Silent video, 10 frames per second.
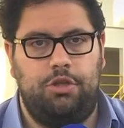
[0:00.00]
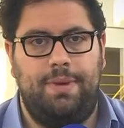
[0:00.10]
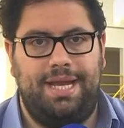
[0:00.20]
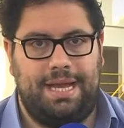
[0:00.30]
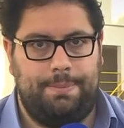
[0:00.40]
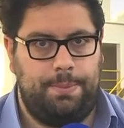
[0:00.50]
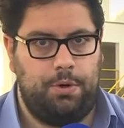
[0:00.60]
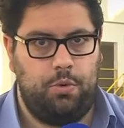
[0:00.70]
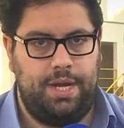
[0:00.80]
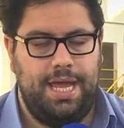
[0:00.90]
domenica
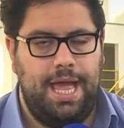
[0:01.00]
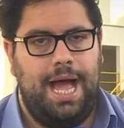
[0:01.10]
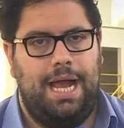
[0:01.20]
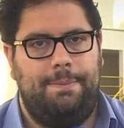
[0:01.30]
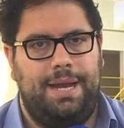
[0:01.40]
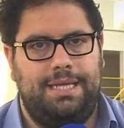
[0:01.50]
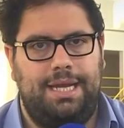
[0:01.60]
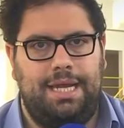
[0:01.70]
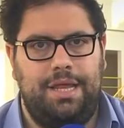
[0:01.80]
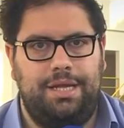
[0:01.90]
proprio qui al Palla
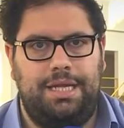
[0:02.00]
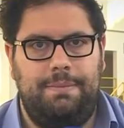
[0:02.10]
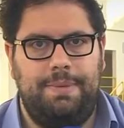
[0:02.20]
della Chiesa di